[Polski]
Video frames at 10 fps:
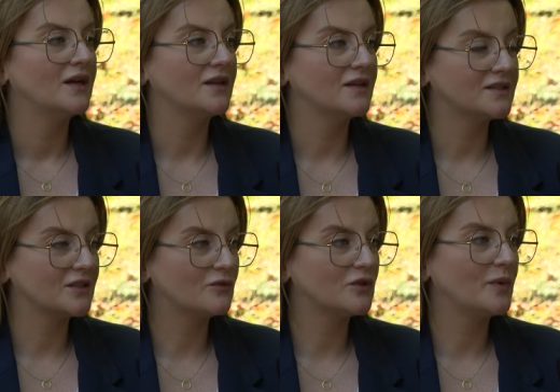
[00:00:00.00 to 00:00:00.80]
E,
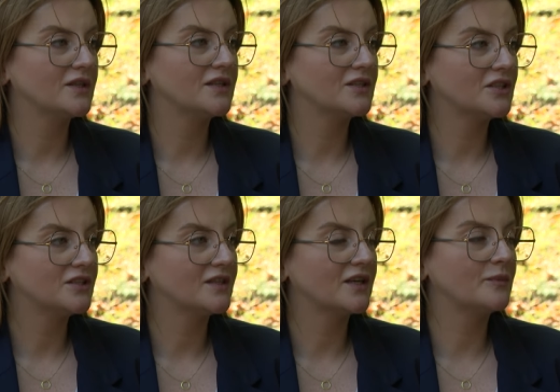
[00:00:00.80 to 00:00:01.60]
zarówno pani
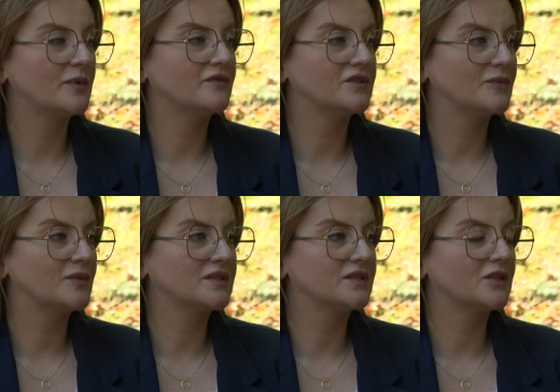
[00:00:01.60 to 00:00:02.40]
naczelnik, jak i pan
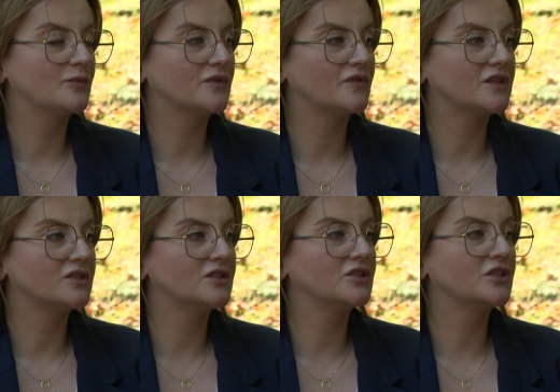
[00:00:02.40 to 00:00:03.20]
wiceprezydent
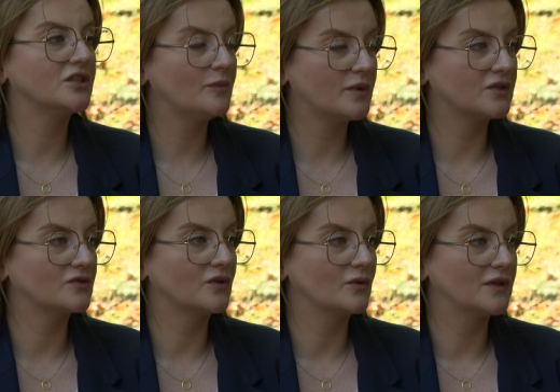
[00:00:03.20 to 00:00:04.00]
potwierdzili, że nie
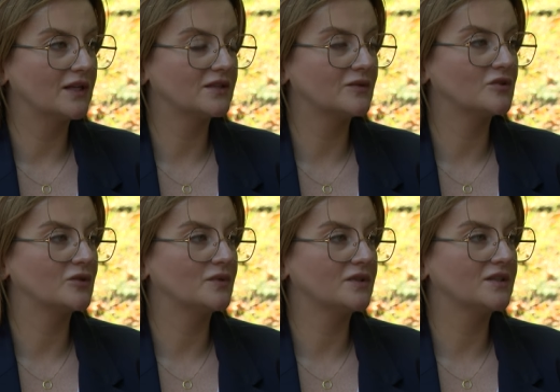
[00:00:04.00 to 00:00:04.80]
pracują nad tym,
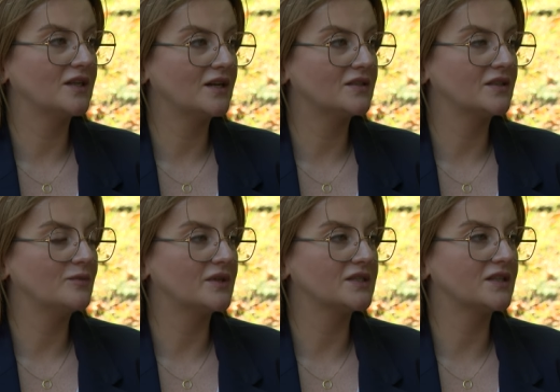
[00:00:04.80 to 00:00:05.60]
żeby teatr
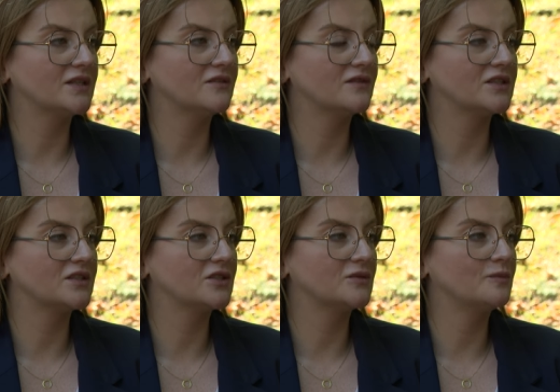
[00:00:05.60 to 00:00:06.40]
impresaryjny w
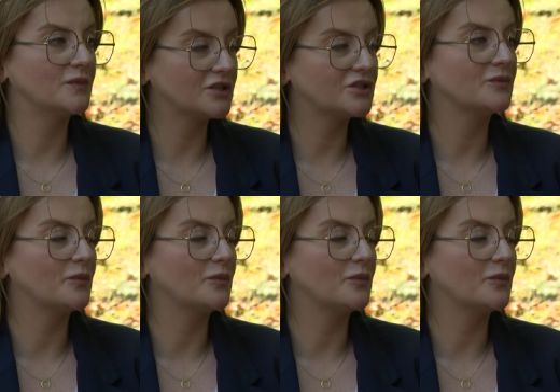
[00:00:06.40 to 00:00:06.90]
naszym mieście